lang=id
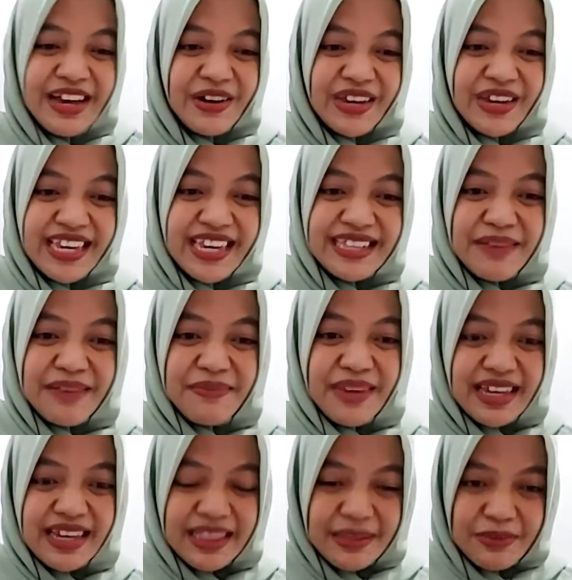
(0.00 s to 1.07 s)
Oke, sampai
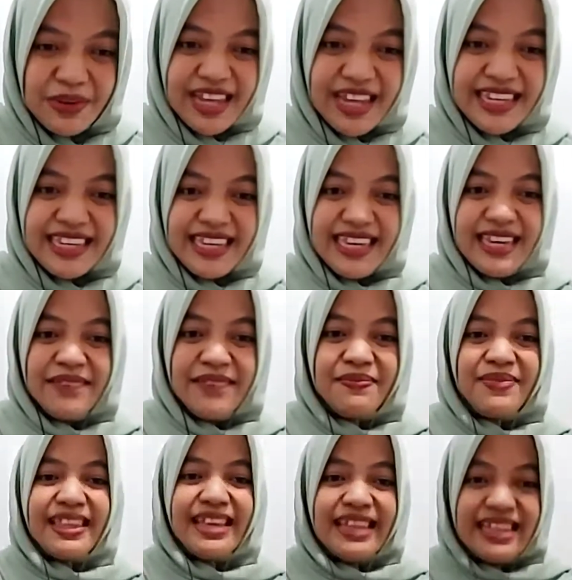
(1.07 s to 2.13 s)
ketemu lagi.
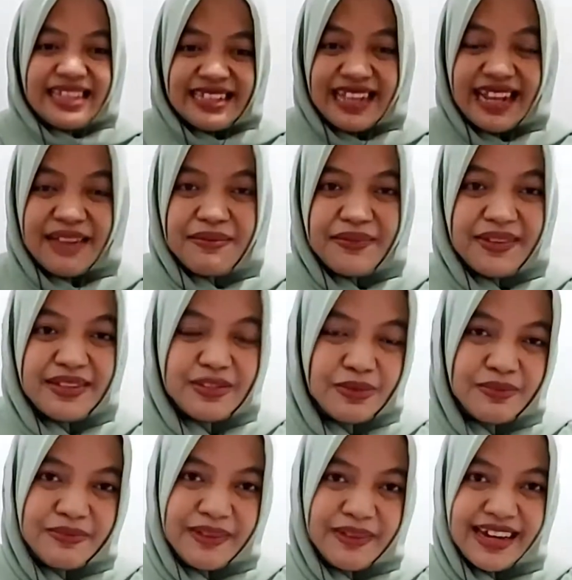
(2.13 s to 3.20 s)
Salam
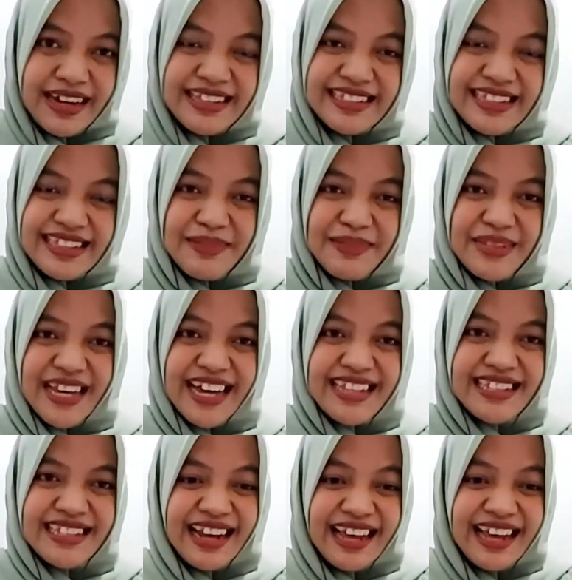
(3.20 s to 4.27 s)
jumpa, salam sehat
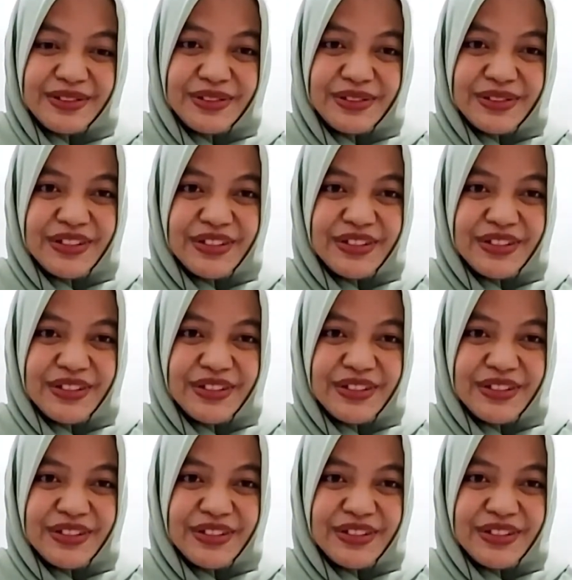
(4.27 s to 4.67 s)
selalu.